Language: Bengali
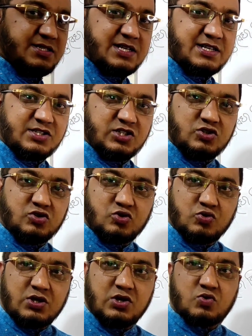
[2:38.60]
স্টার চিহ্ন
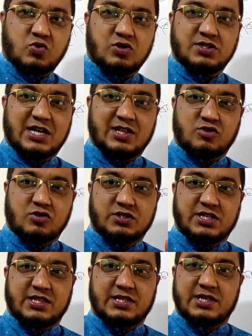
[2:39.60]
যদি কোনো জাতক
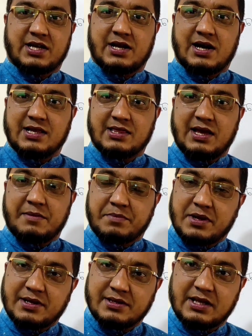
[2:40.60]
জাতিকার হাতে
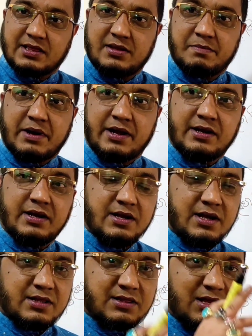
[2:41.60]
আপনারা দেখতে পান
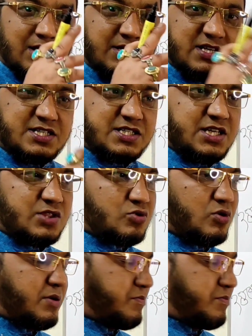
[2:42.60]
তাহলে নিশ্চিত করে